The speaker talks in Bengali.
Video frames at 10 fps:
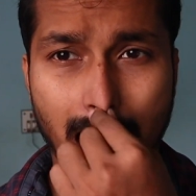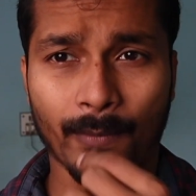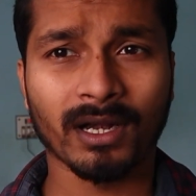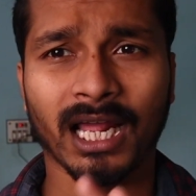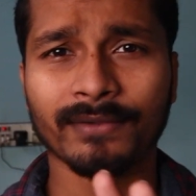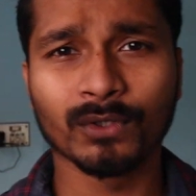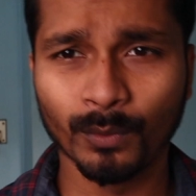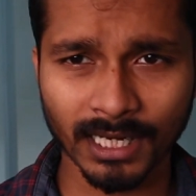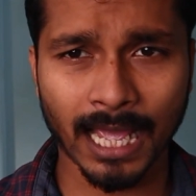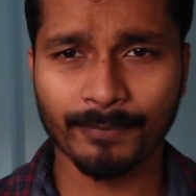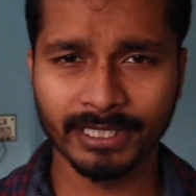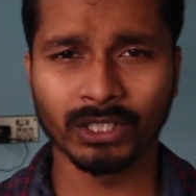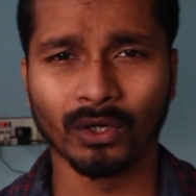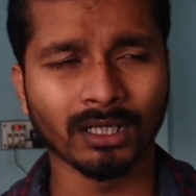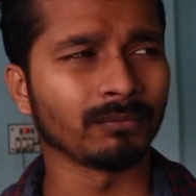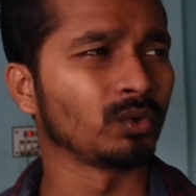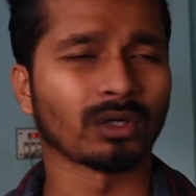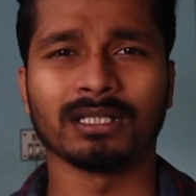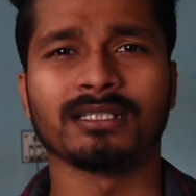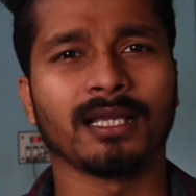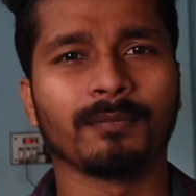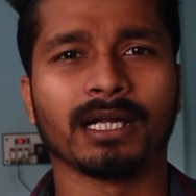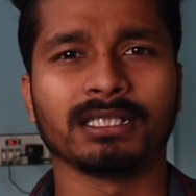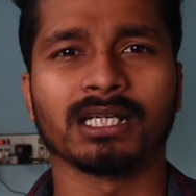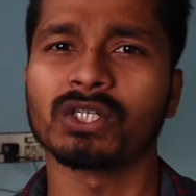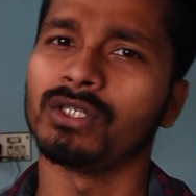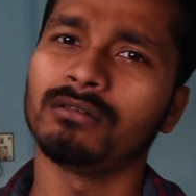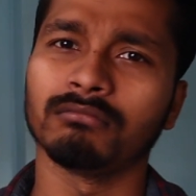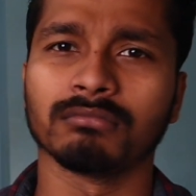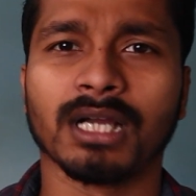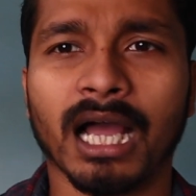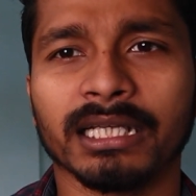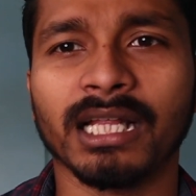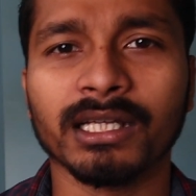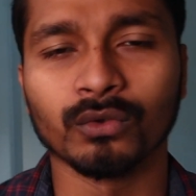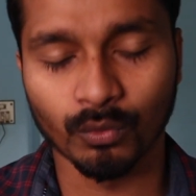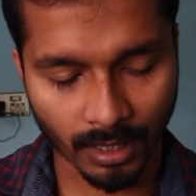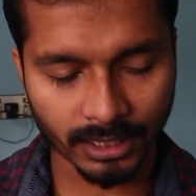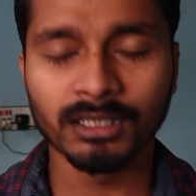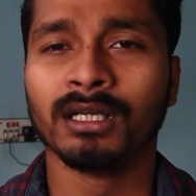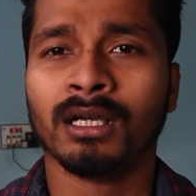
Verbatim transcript: আমার লাইফ খুব একটা হ্যাপেনিং নয় আমি দোকান যাই বাড়ি আসি খাই দাই ঘুমাই